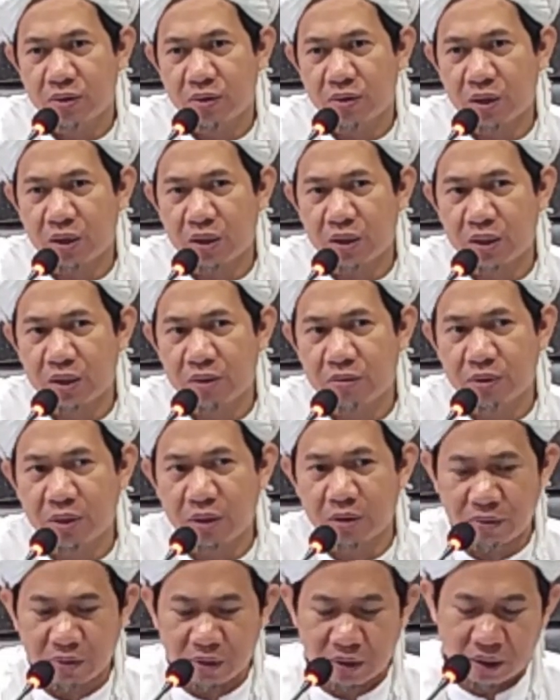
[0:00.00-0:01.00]
orangnya
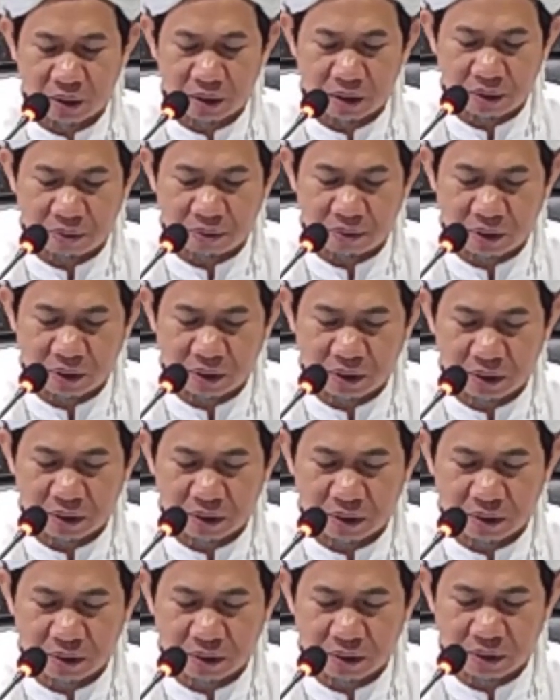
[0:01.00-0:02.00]
bagaimana apa
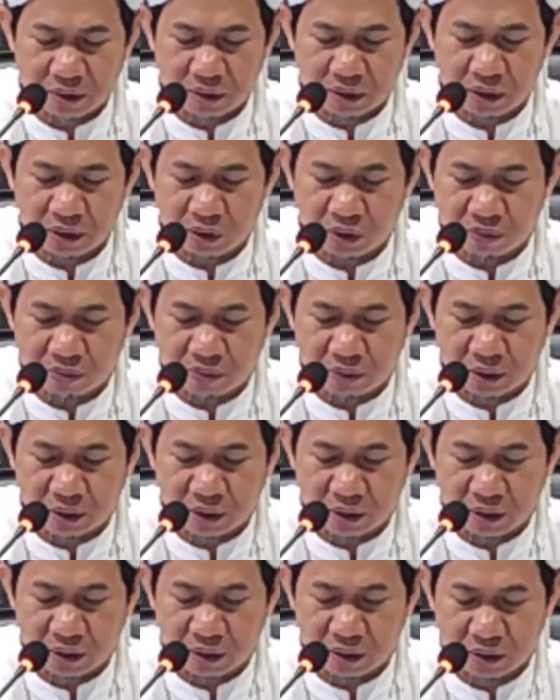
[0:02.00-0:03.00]

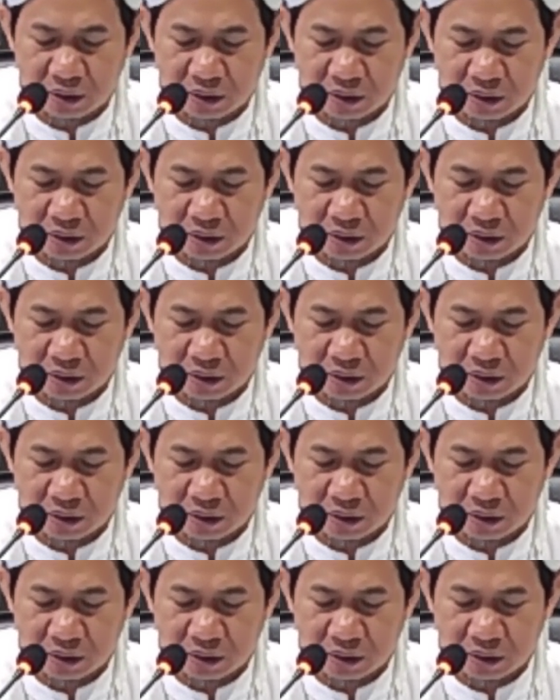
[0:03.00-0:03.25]
hidupnya